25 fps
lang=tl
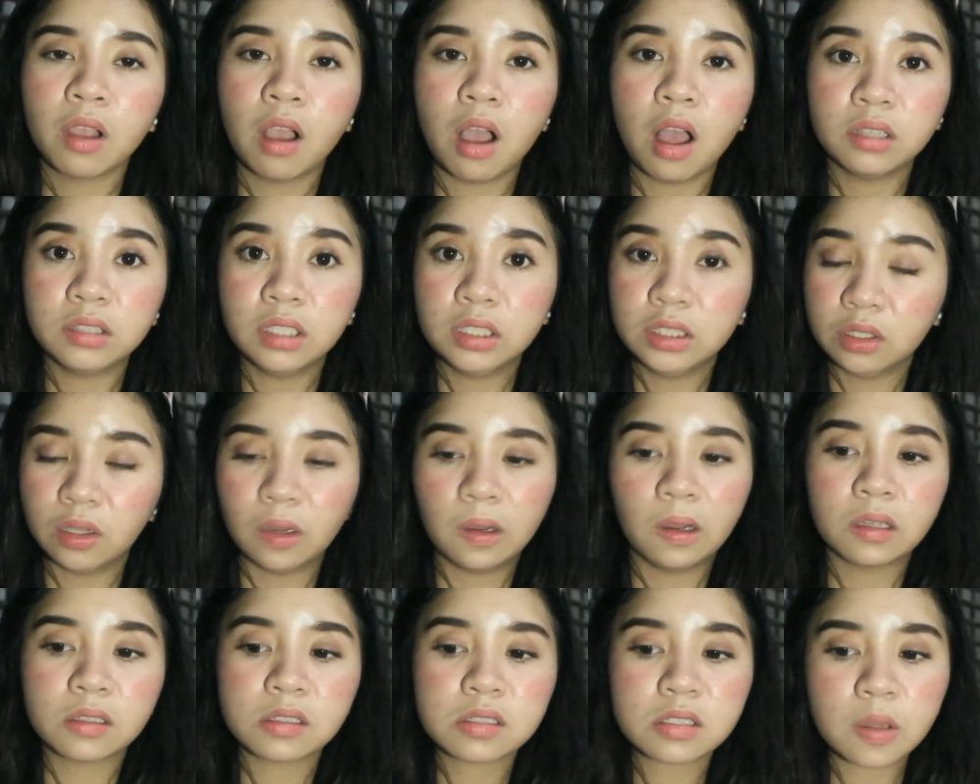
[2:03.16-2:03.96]
all in
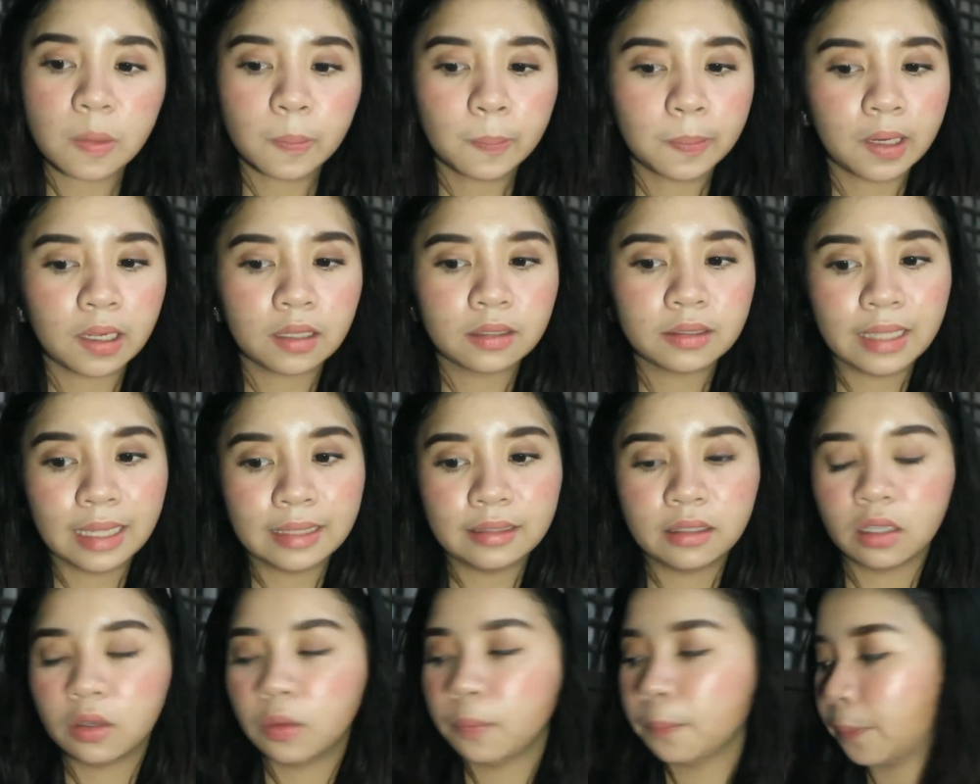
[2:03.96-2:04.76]
all, sobrang
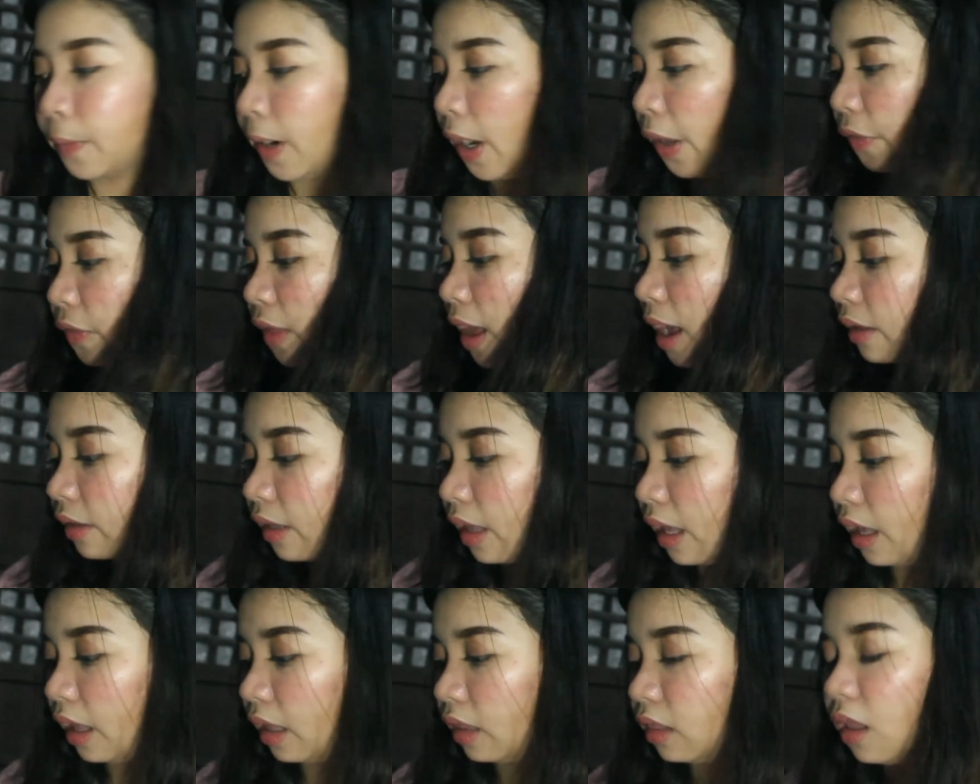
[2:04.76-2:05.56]
ganda ng product.
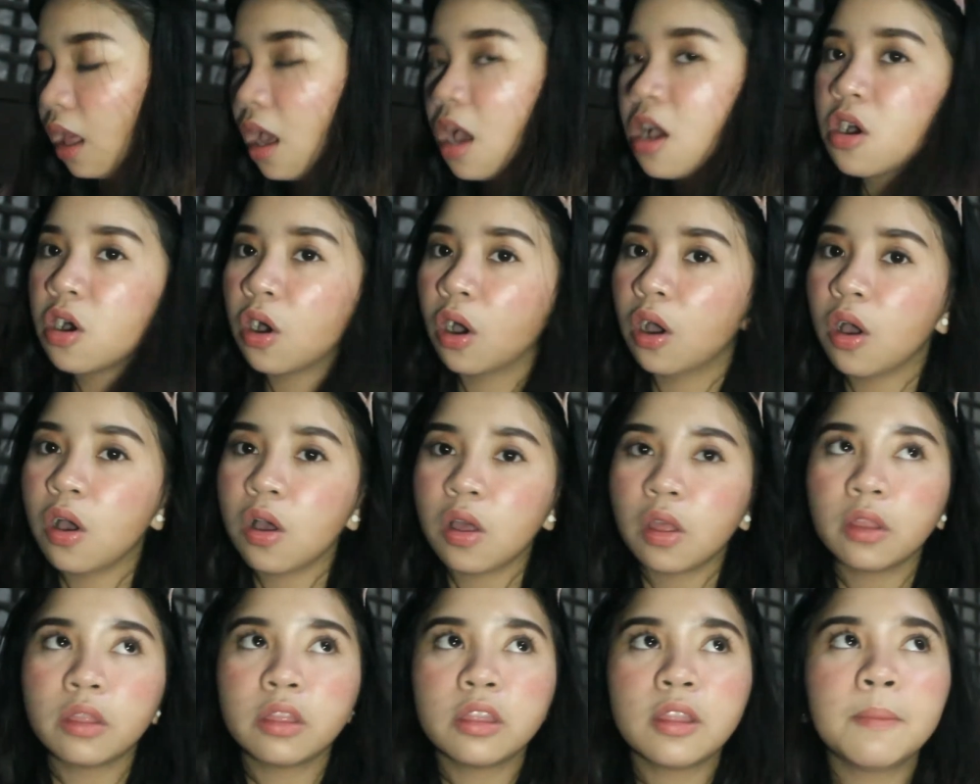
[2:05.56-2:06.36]
And,
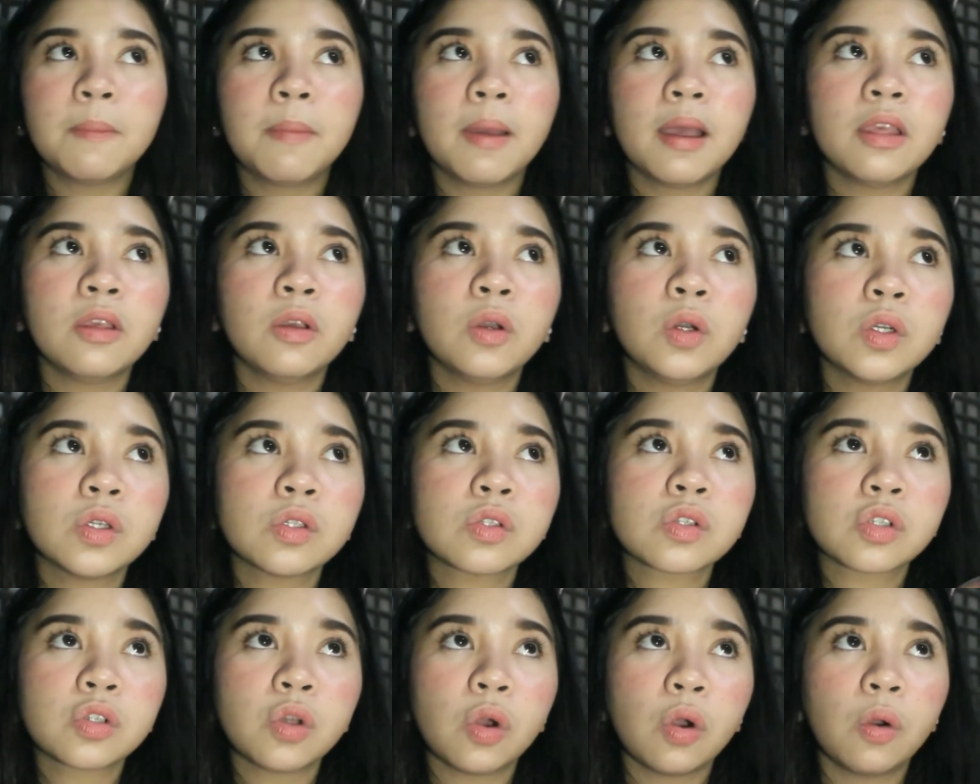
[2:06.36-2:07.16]
di ba
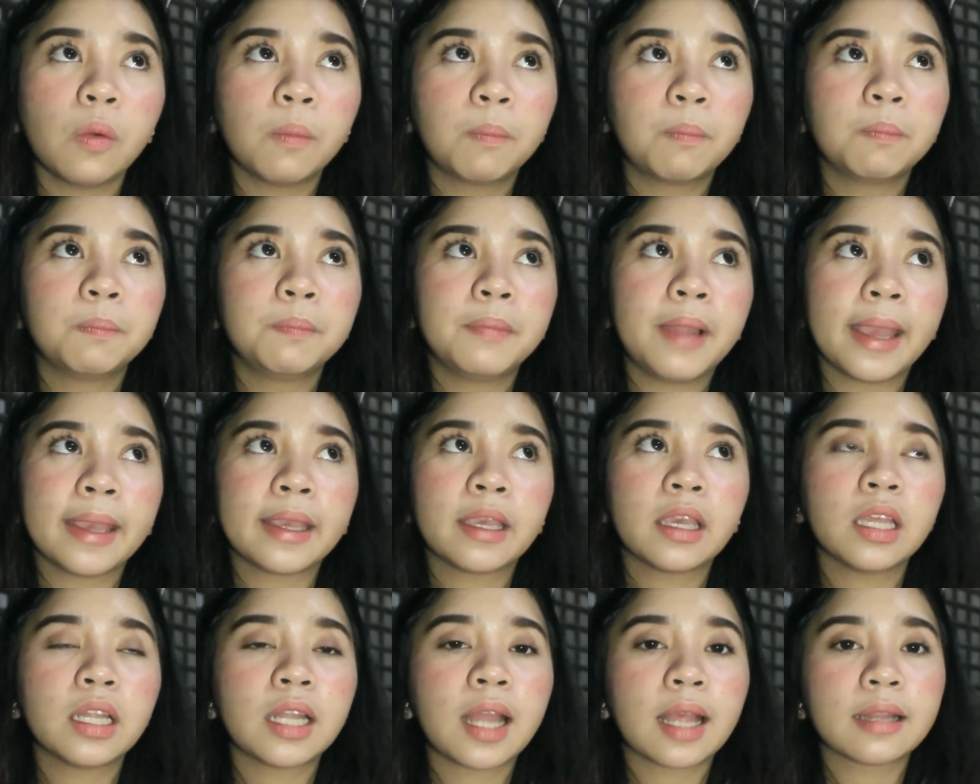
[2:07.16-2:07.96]
yung soap,
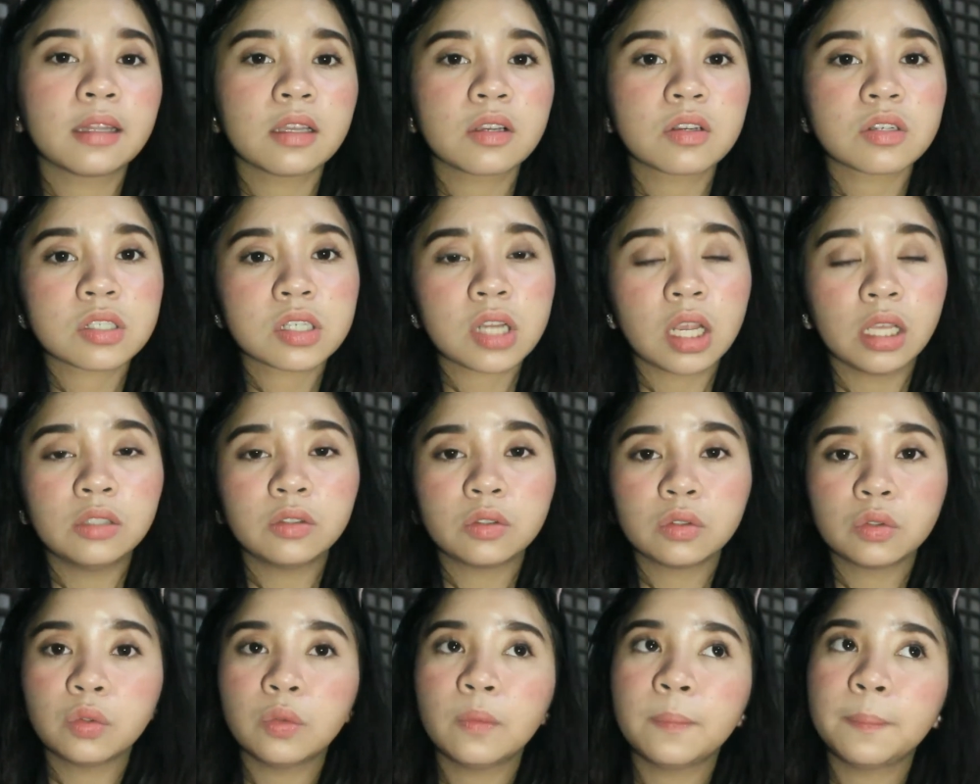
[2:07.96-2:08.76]
like, hinati ko siya
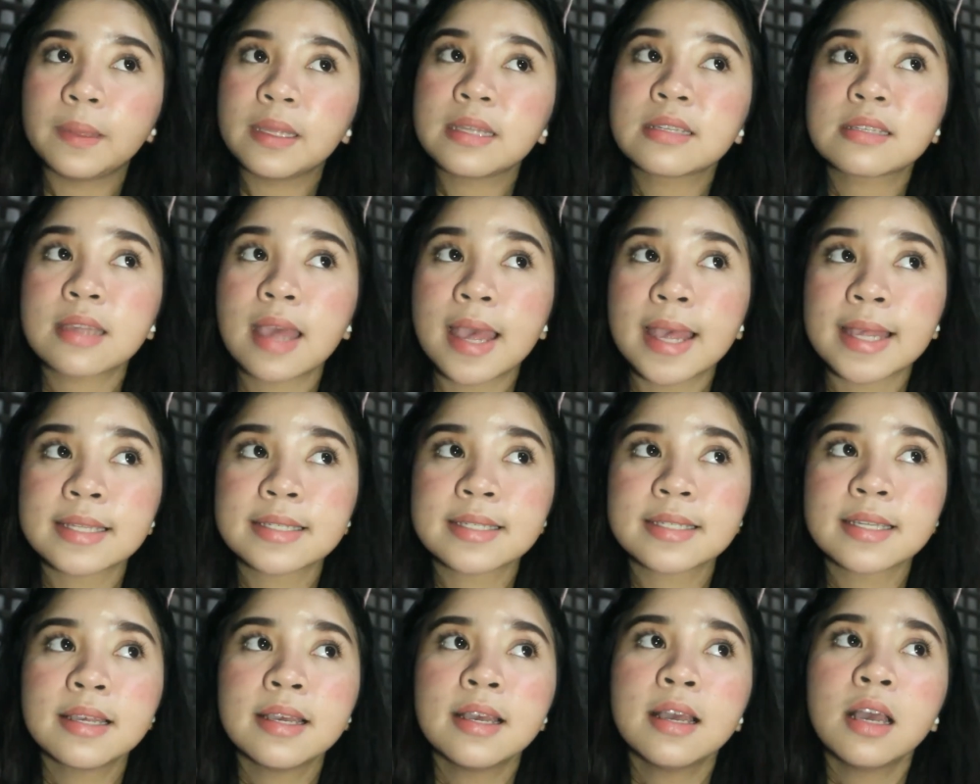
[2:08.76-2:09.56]
into two
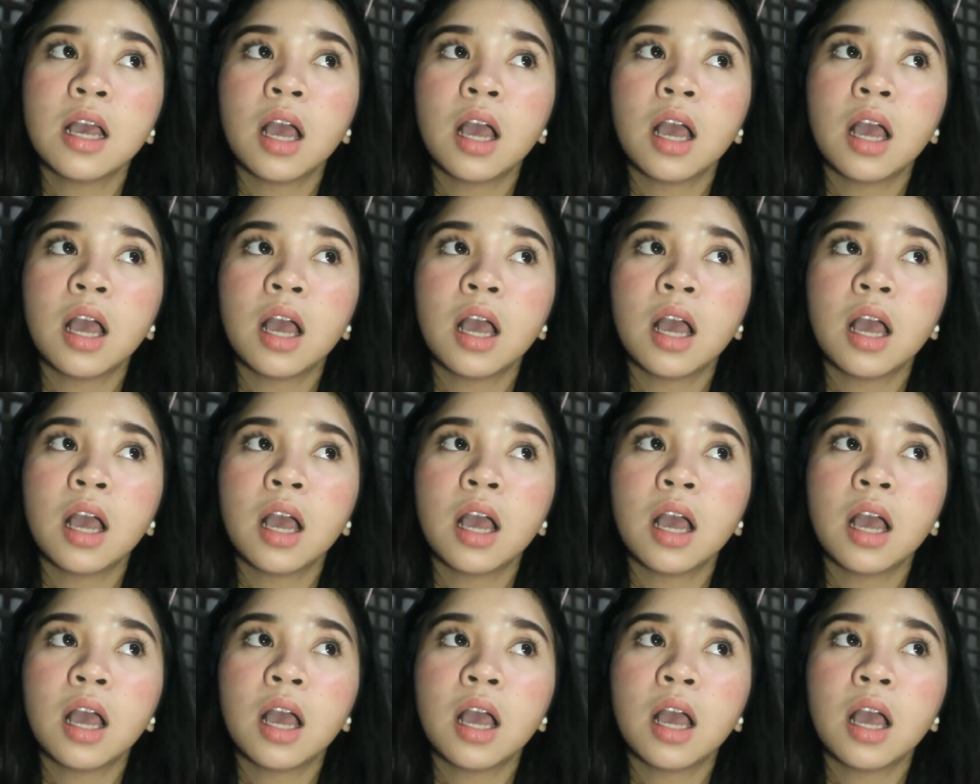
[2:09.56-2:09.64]
pieces.